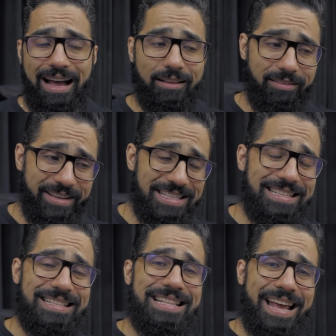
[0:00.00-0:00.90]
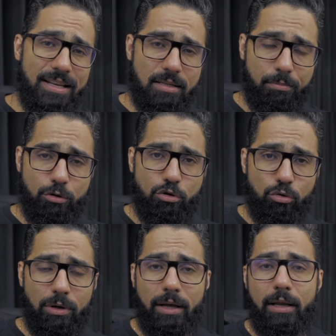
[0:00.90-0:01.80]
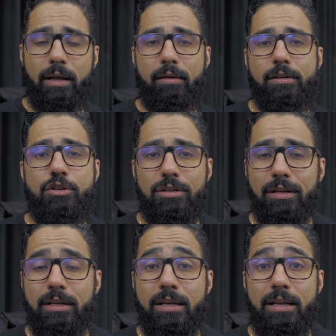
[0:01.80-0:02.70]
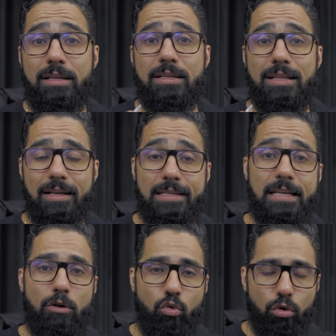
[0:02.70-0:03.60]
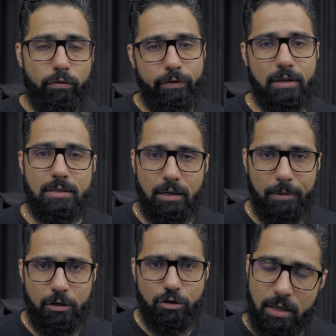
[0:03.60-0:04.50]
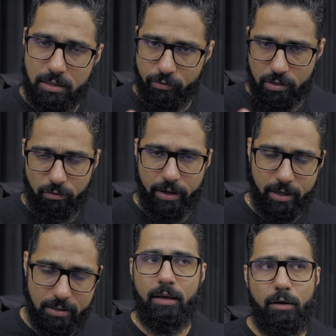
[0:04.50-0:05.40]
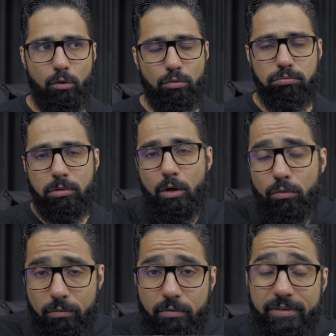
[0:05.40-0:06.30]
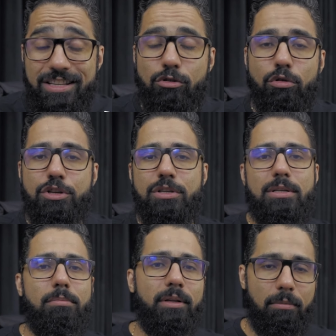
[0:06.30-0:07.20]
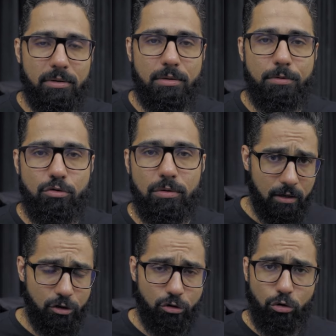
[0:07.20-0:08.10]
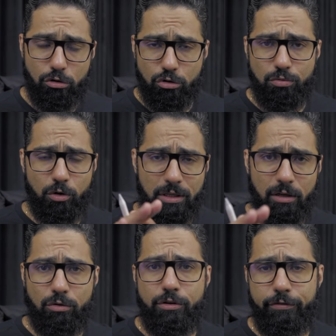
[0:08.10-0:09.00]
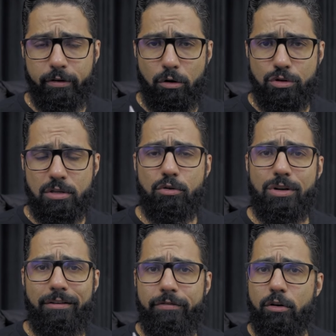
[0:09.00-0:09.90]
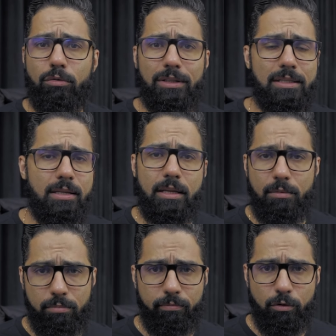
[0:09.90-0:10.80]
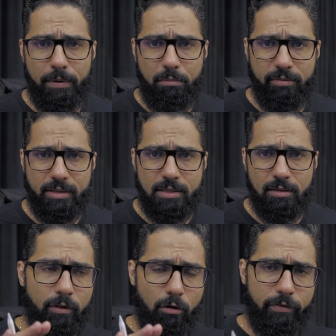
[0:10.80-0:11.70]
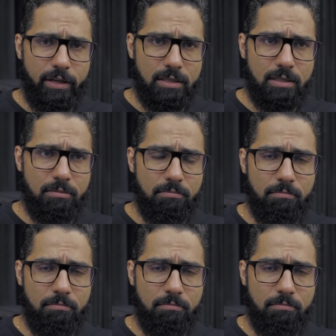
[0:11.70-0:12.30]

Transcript: através dessa postura, ele acredita que ele está seguro financeiramente? Se você conhece, eu tenho uma triste notícia para dar para essa pessoa. De todos os modelos de fraudes que eu já vi acontecendo em, uma empresa, talvez